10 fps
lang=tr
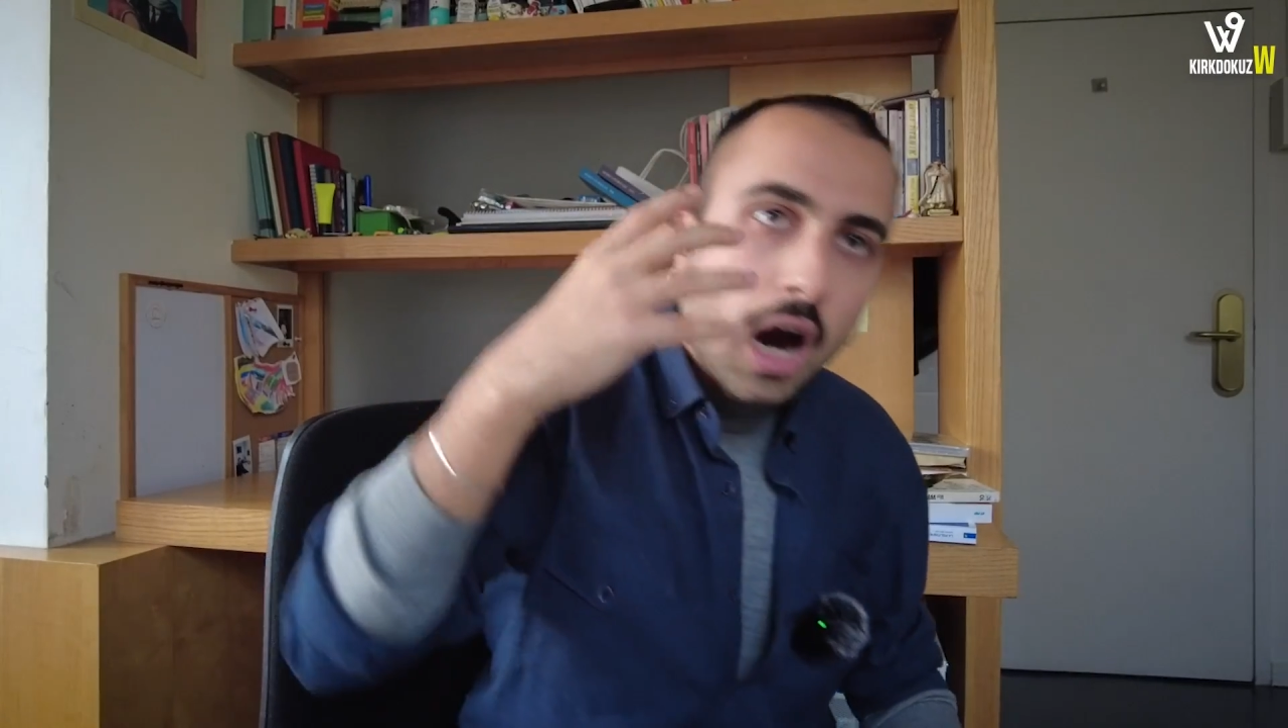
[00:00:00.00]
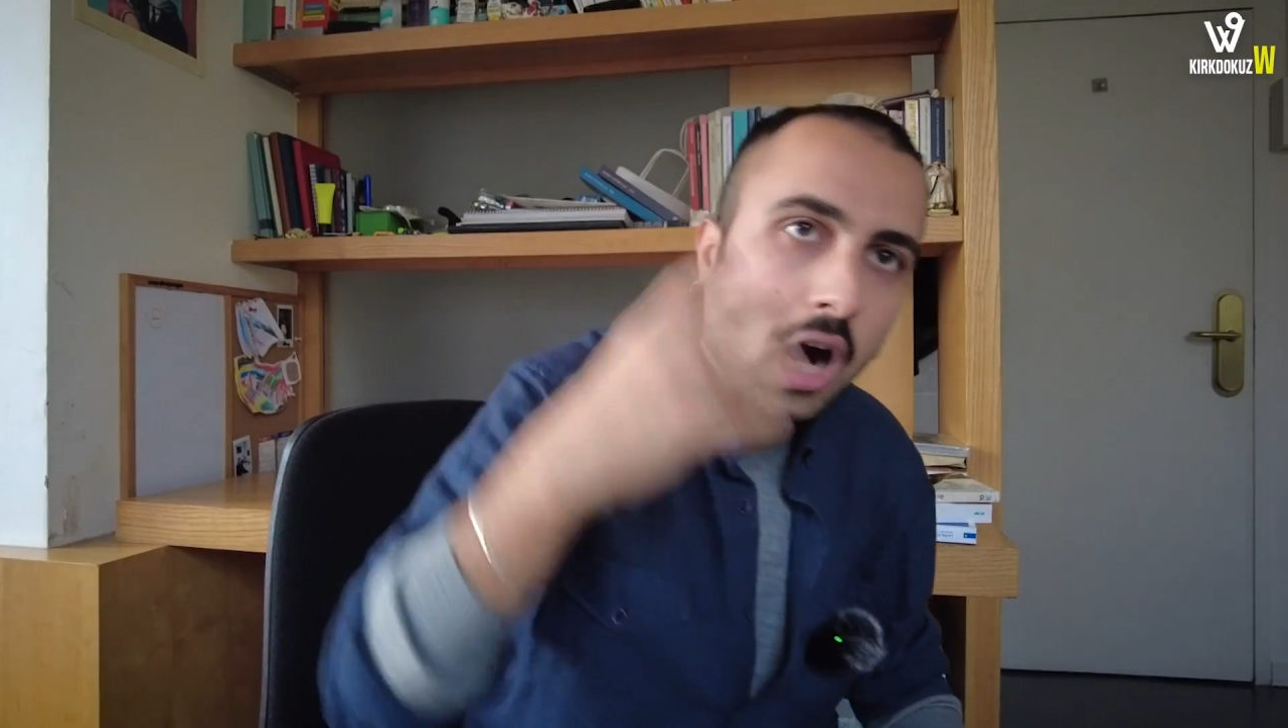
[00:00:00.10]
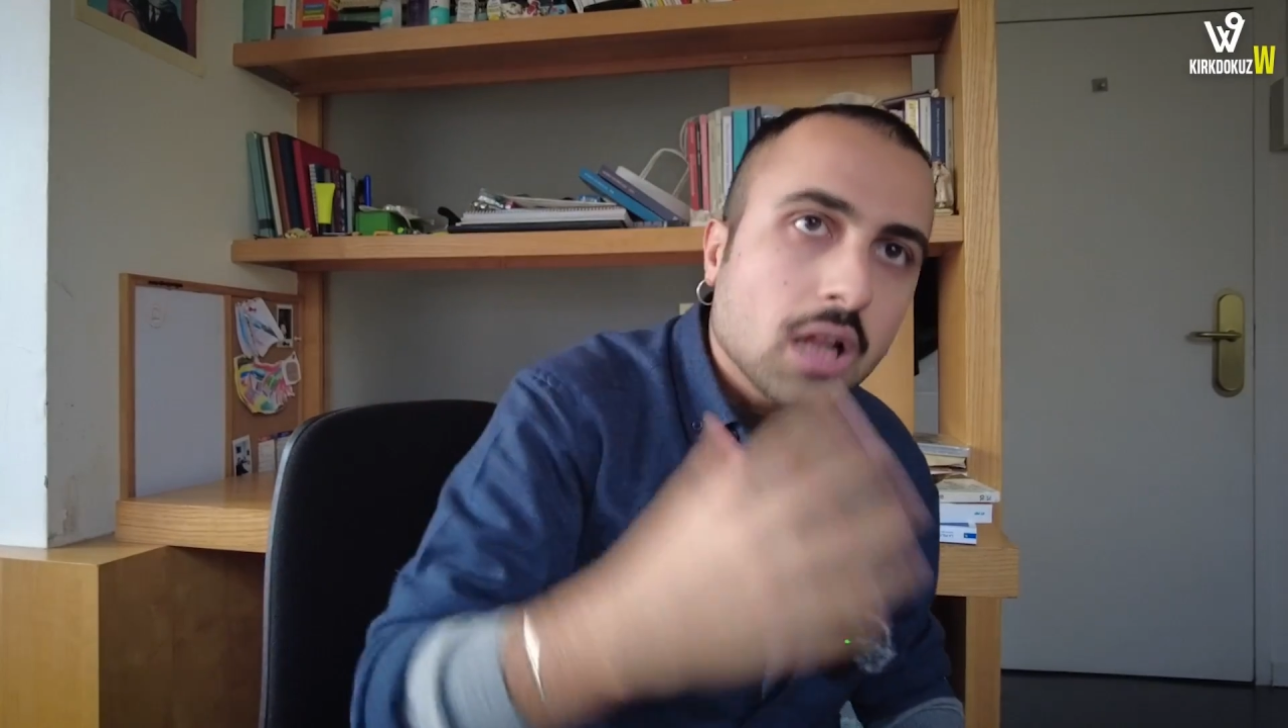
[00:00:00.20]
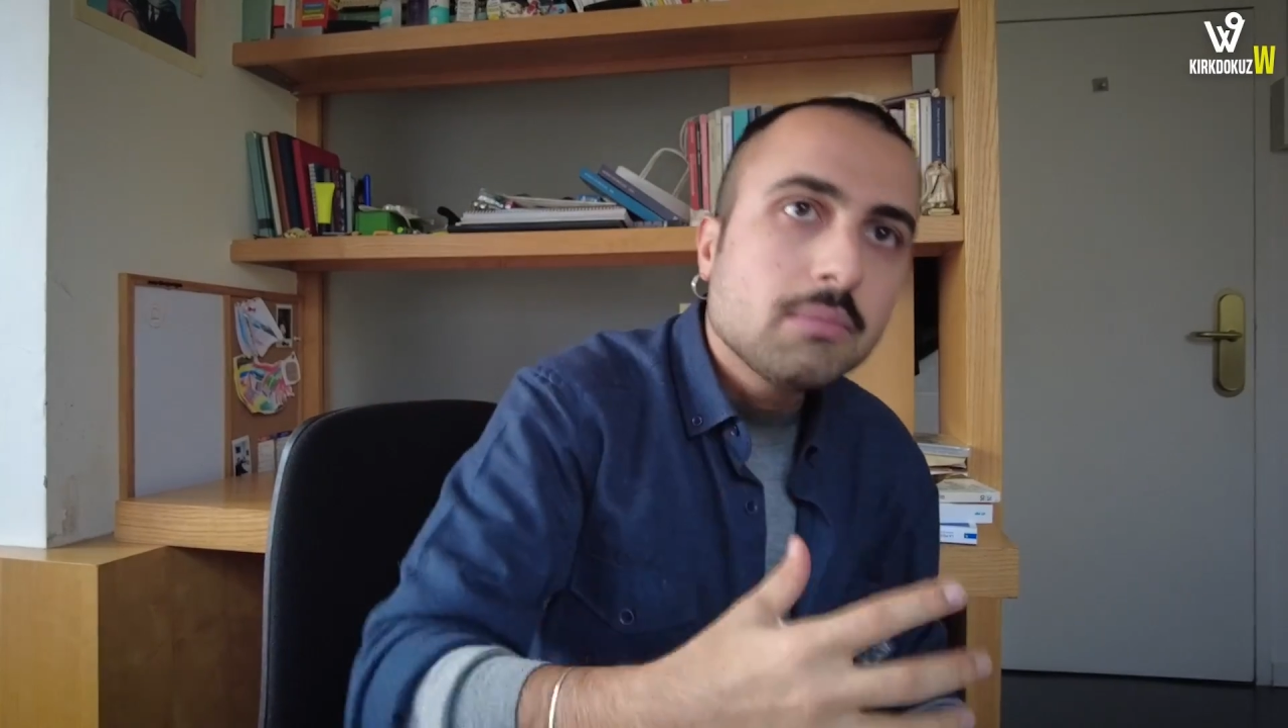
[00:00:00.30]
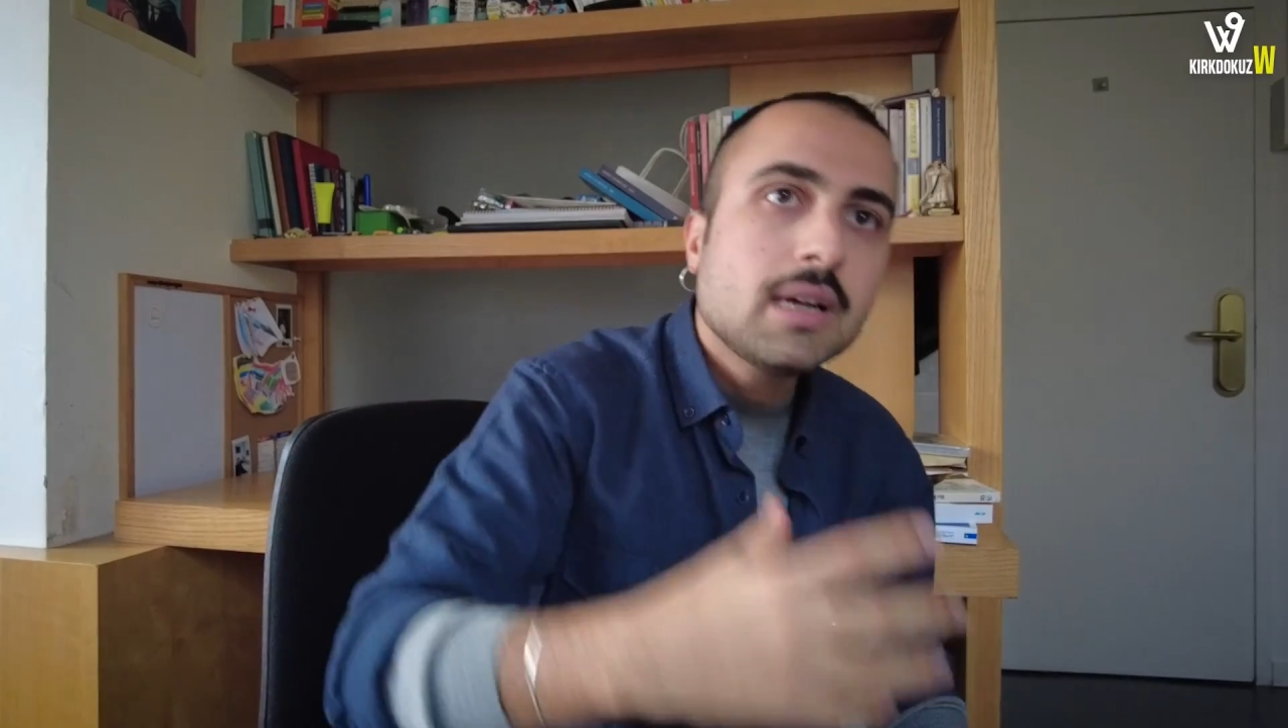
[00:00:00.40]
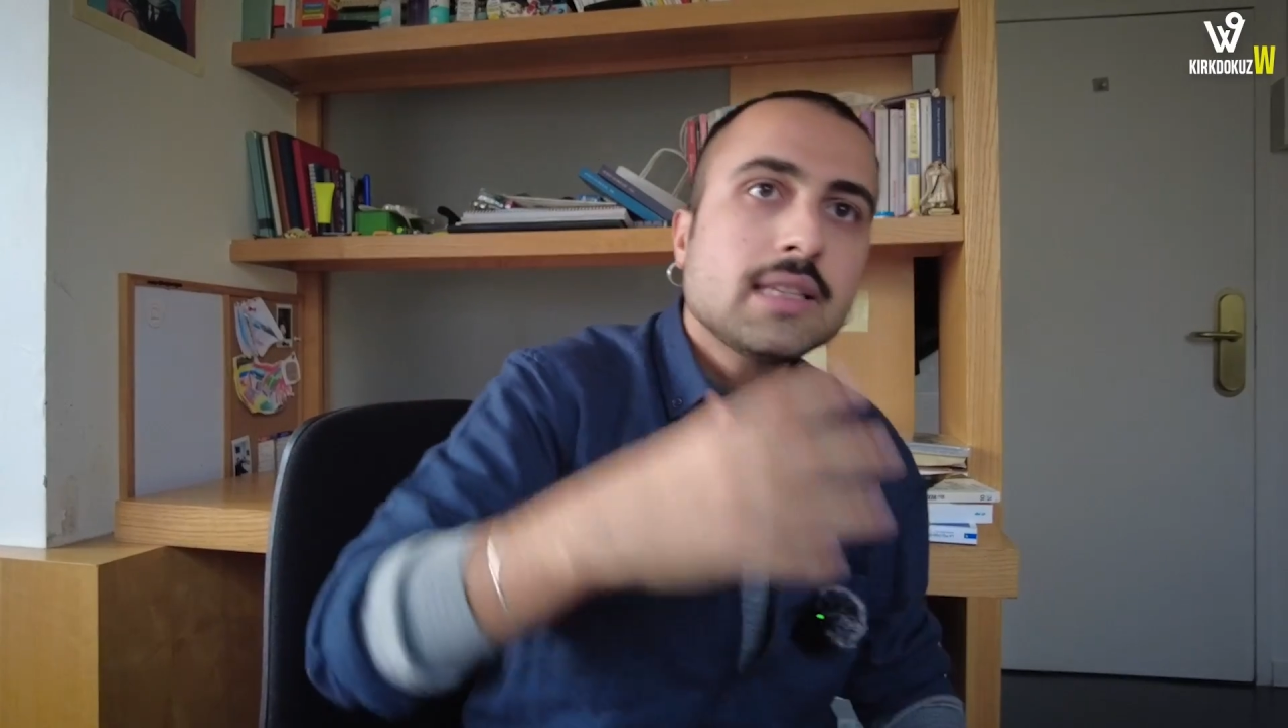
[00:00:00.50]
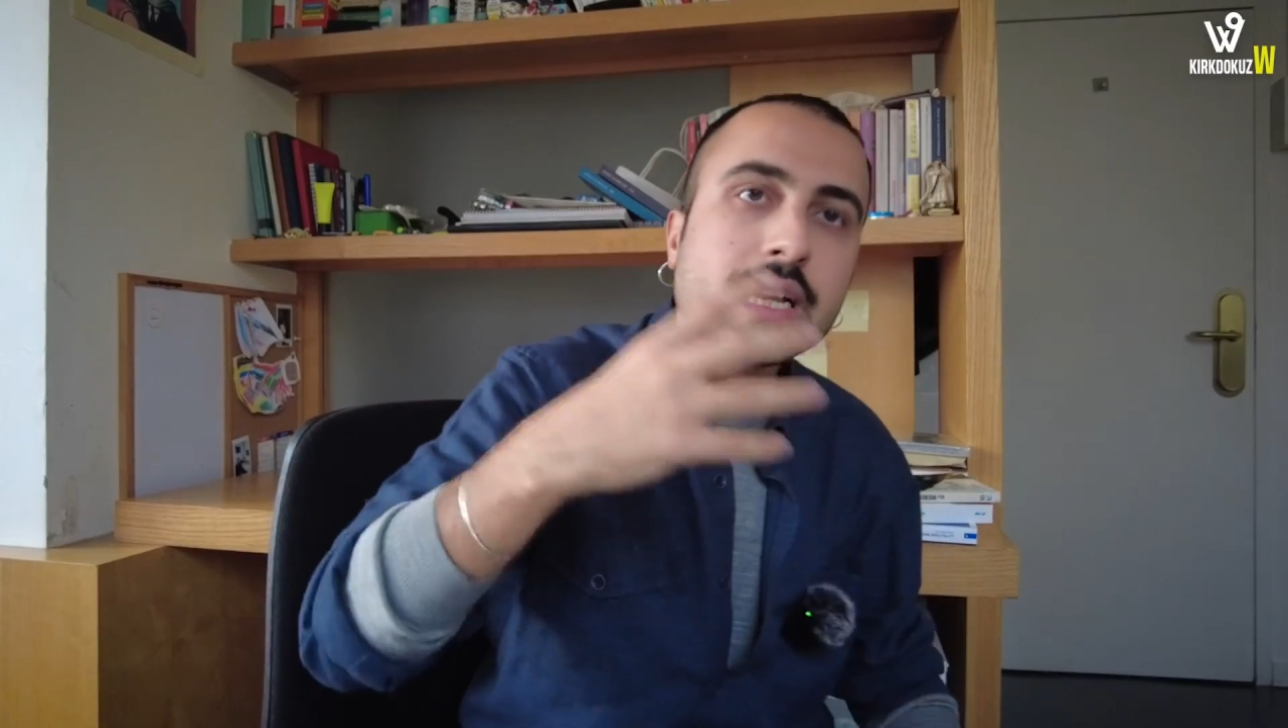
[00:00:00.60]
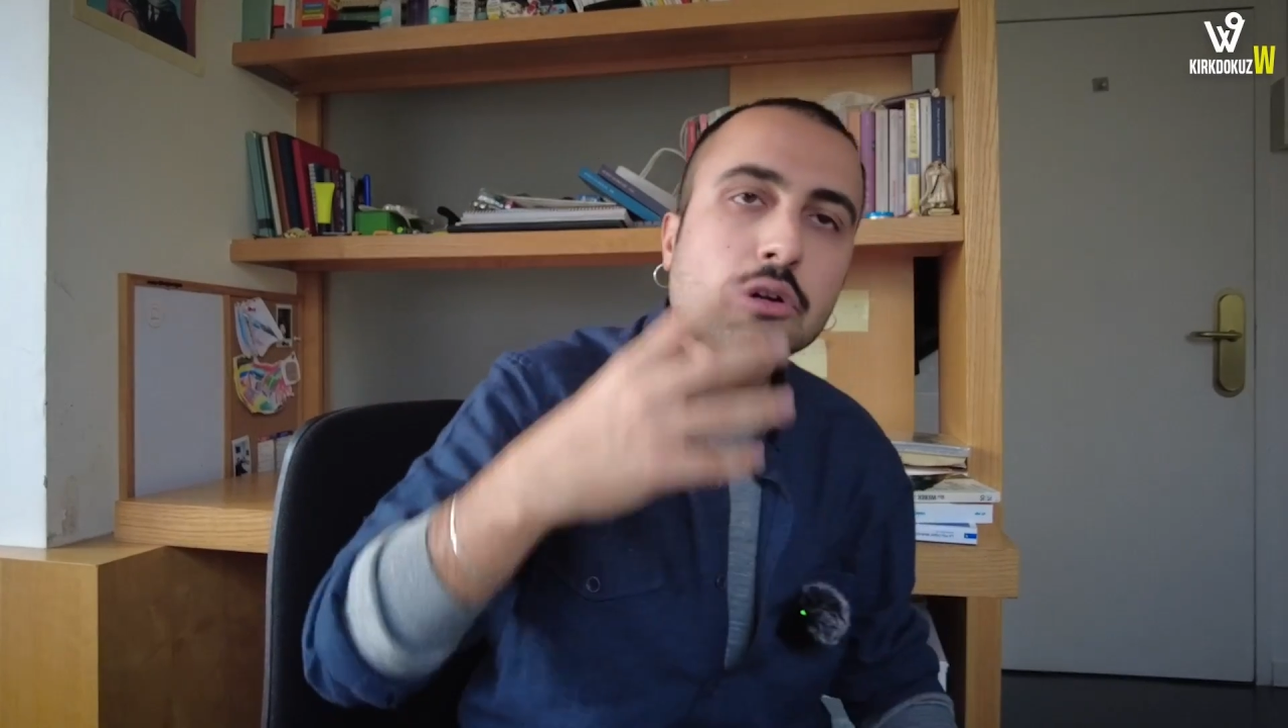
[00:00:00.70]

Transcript: Almanya